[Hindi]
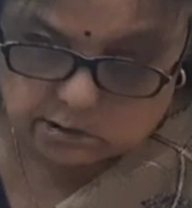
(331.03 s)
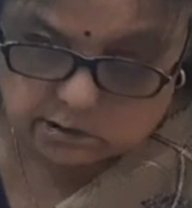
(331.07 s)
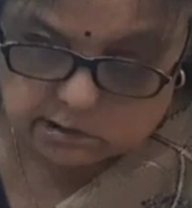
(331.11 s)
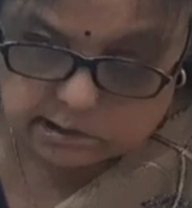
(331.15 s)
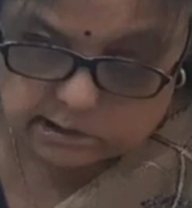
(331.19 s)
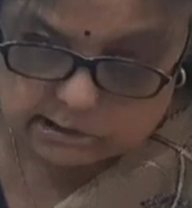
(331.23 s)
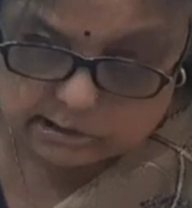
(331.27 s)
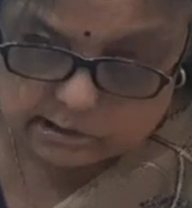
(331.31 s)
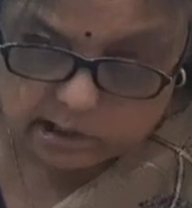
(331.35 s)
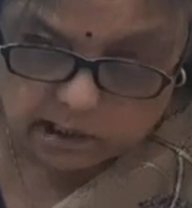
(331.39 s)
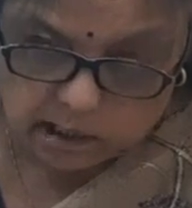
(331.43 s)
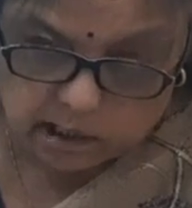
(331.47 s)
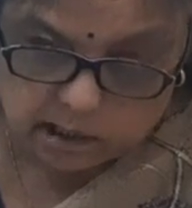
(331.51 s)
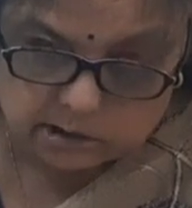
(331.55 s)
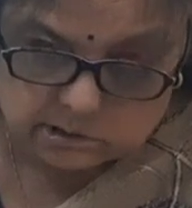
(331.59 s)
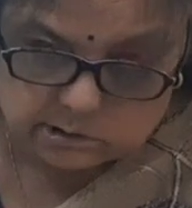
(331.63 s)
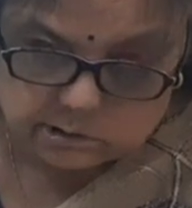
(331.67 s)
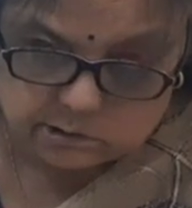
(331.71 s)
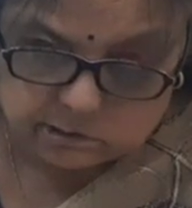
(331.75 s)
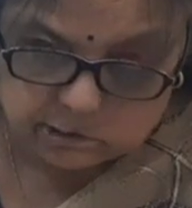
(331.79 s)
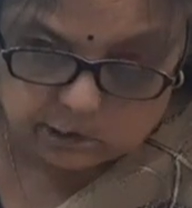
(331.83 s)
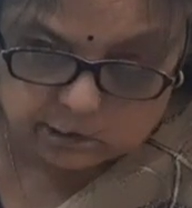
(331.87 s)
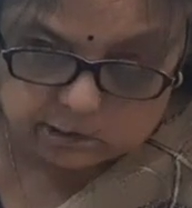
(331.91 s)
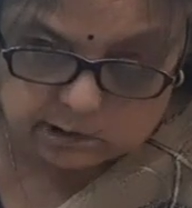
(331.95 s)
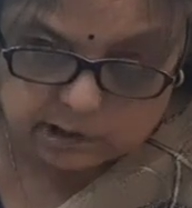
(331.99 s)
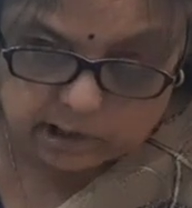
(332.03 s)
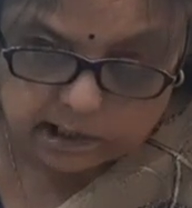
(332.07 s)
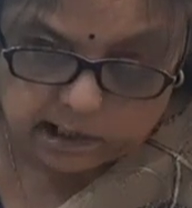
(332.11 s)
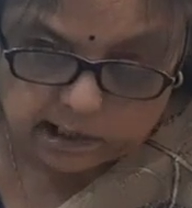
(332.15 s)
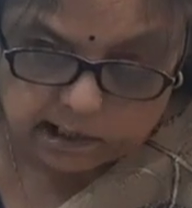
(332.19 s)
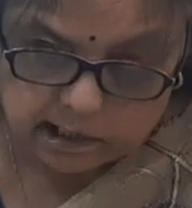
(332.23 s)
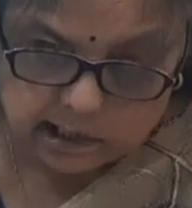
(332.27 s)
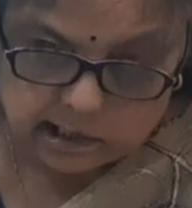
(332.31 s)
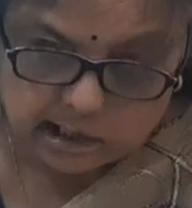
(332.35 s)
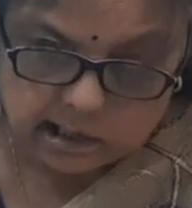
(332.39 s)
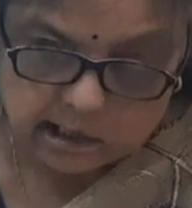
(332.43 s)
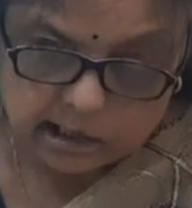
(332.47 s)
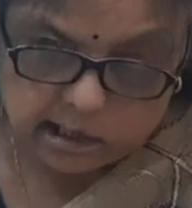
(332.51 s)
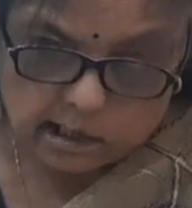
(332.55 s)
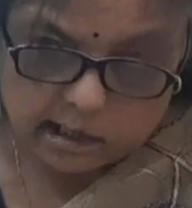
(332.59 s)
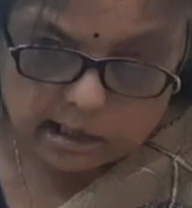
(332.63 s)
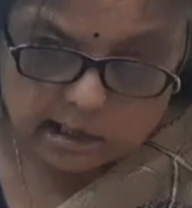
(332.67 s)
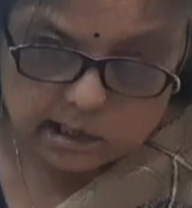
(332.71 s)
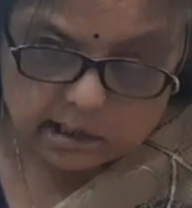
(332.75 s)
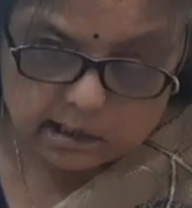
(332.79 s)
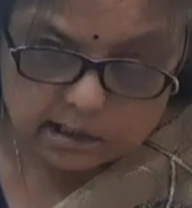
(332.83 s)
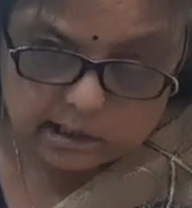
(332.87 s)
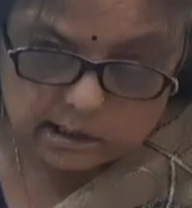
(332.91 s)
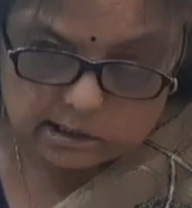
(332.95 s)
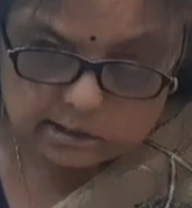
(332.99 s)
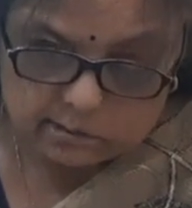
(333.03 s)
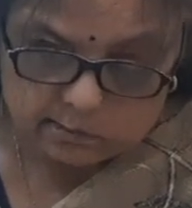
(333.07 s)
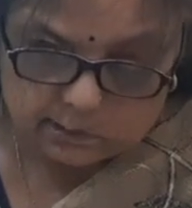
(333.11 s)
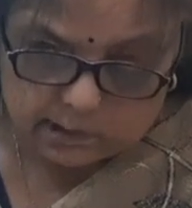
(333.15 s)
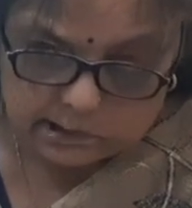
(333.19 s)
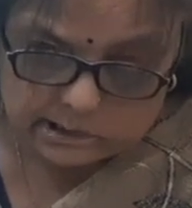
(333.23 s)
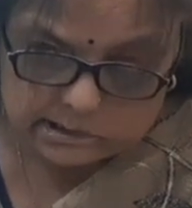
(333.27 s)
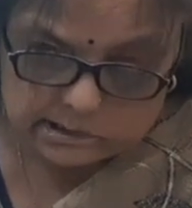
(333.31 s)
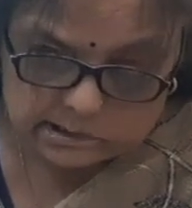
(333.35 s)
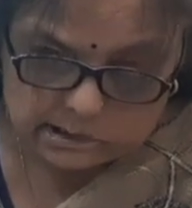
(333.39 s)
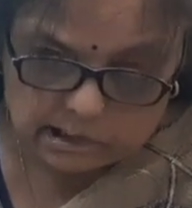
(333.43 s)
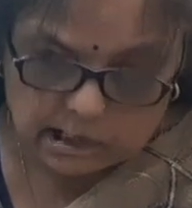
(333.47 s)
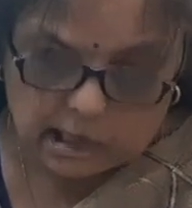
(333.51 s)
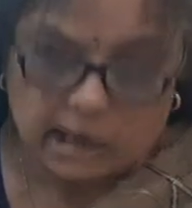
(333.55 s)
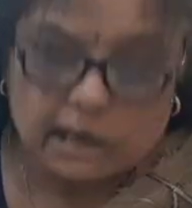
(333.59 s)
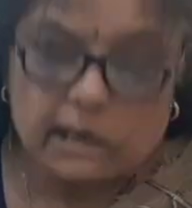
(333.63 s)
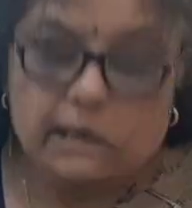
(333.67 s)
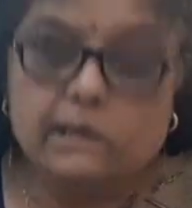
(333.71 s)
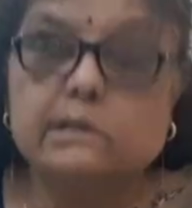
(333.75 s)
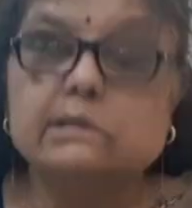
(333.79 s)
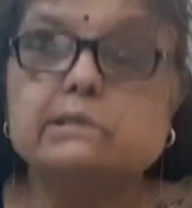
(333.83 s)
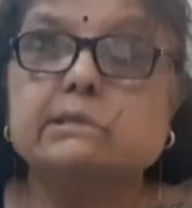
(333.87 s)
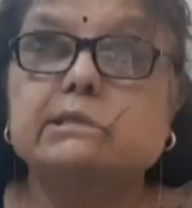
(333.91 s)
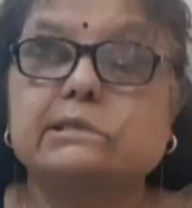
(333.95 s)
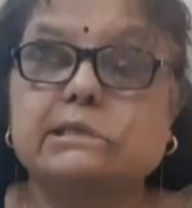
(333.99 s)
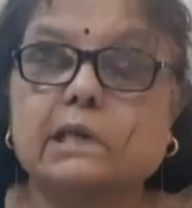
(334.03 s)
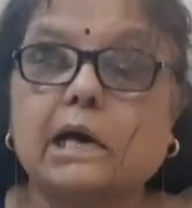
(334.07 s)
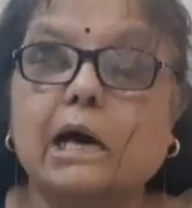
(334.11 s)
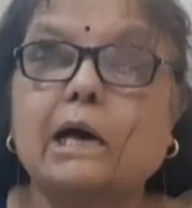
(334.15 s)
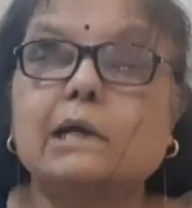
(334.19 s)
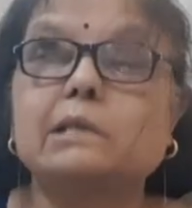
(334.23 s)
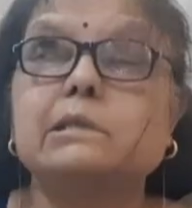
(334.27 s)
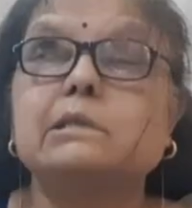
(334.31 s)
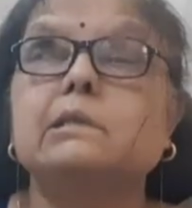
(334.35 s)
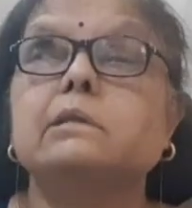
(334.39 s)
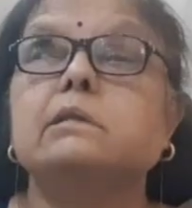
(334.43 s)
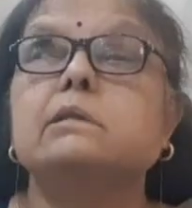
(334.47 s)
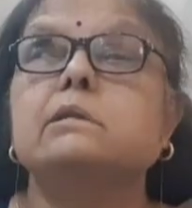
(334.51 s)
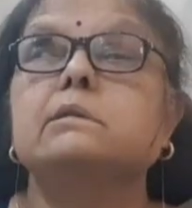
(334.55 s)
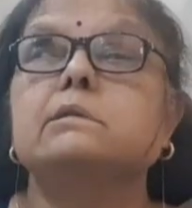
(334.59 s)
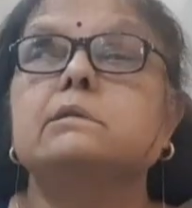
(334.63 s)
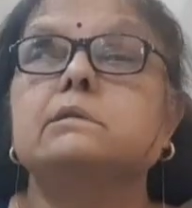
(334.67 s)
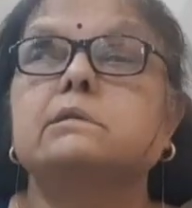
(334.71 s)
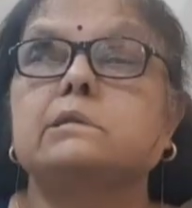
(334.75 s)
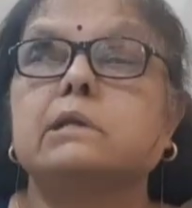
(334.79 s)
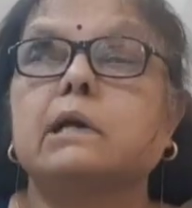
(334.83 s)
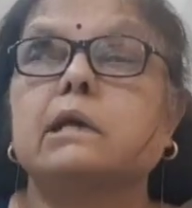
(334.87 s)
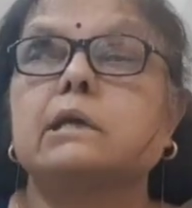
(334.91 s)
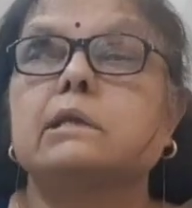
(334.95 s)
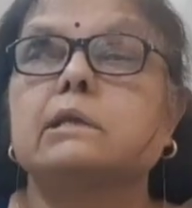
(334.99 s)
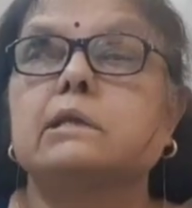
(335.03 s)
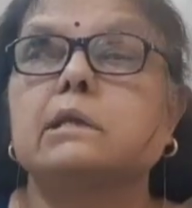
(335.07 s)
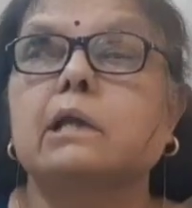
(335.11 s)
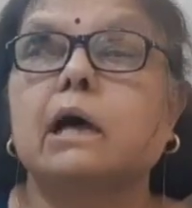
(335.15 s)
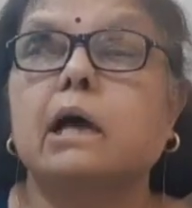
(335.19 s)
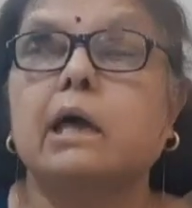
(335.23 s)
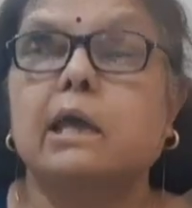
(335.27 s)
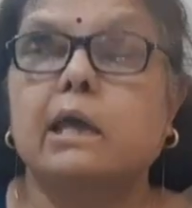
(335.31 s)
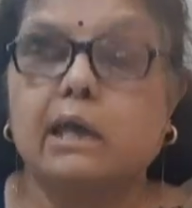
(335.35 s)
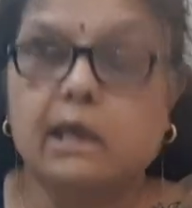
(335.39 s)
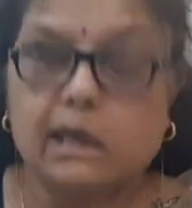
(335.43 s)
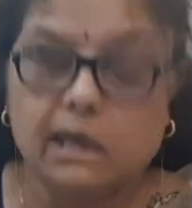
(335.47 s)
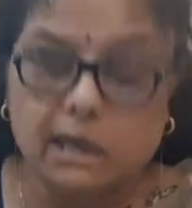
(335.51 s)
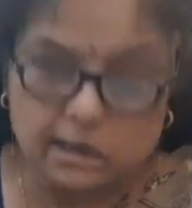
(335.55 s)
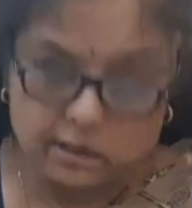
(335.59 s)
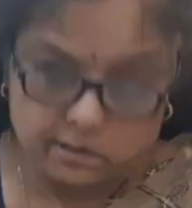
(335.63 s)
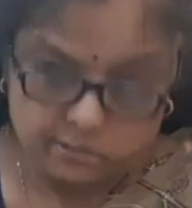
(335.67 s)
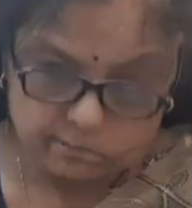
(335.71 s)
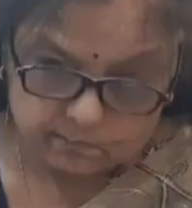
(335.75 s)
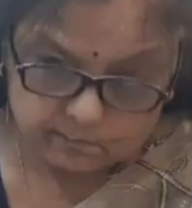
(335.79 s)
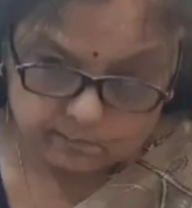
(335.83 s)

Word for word: स्थान चौथा है इसमें चार सात संहिताएं हैं